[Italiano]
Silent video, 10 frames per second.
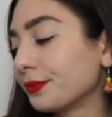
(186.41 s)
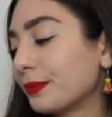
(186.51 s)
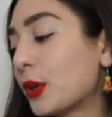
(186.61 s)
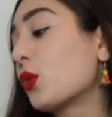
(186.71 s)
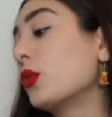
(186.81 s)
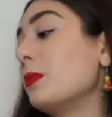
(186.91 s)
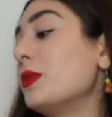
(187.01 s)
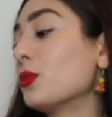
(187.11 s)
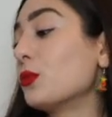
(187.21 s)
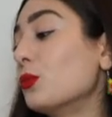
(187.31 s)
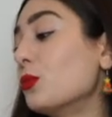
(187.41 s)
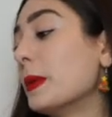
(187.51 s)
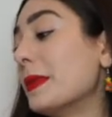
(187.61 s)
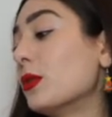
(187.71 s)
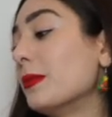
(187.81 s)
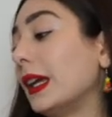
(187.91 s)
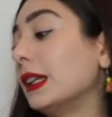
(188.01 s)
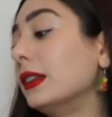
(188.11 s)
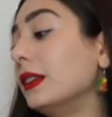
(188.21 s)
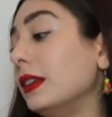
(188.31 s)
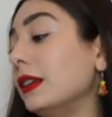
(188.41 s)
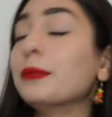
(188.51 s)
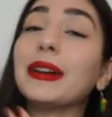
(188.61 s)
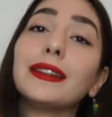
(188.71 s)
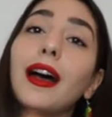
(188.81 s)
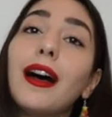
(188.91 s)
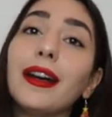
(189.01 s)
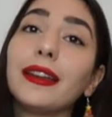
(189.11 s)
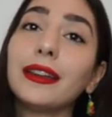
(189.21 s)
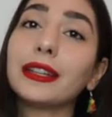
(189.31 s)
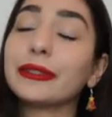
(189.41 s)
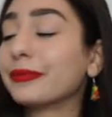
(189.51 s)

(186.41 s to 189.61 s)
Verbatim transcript: Però con episodio 2 me lo metti, ma dai.